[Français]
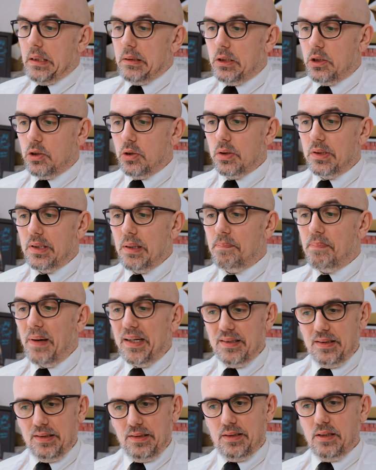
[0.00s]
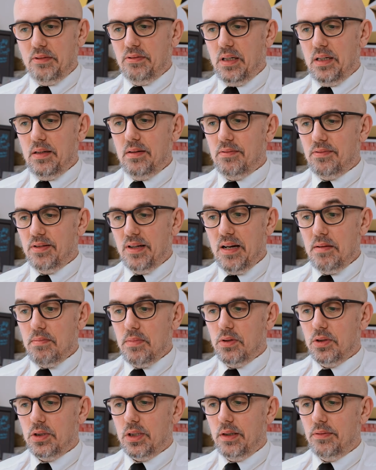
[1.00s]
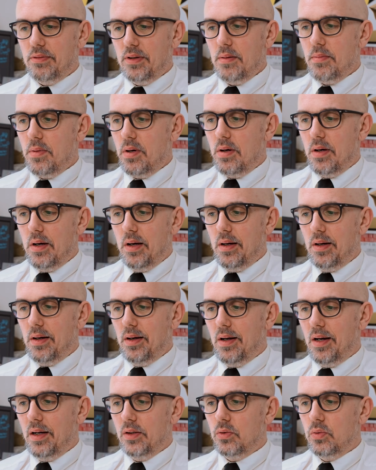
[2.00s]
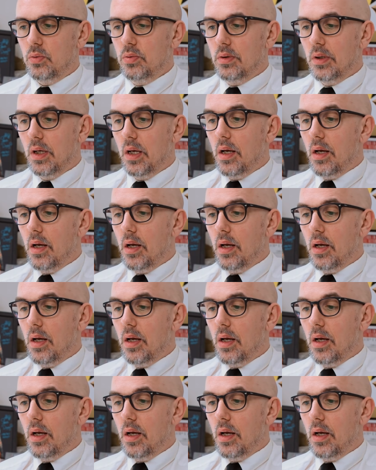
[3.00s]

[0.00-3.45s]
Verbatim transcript: je sais pas si c'est vrai. Vraiment, j'ai vraiment un, doute.